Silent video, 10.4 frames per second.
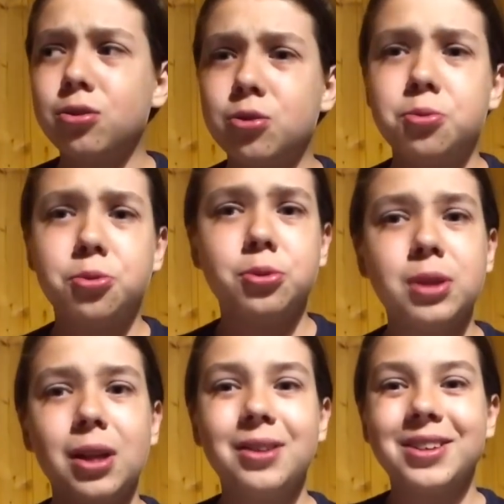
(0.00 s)
я уже все
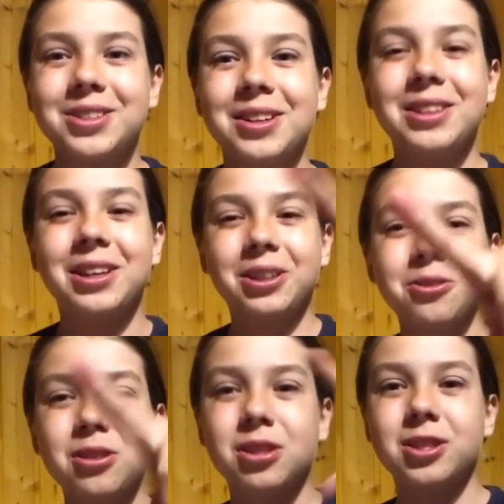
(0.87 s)
сделала, решила
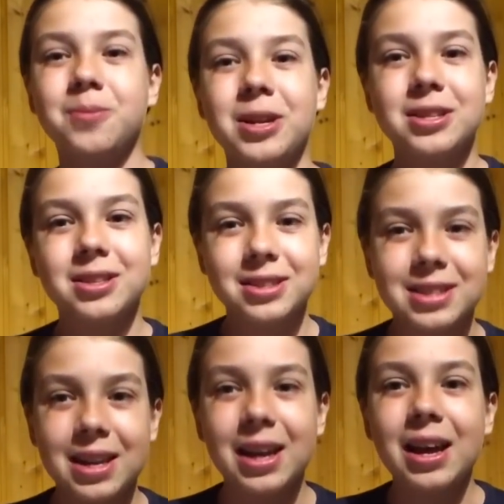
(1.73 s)
отдохнуть, разобраться на
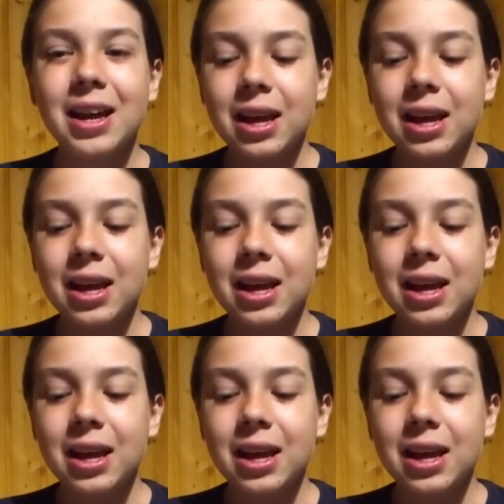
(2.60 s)
столе.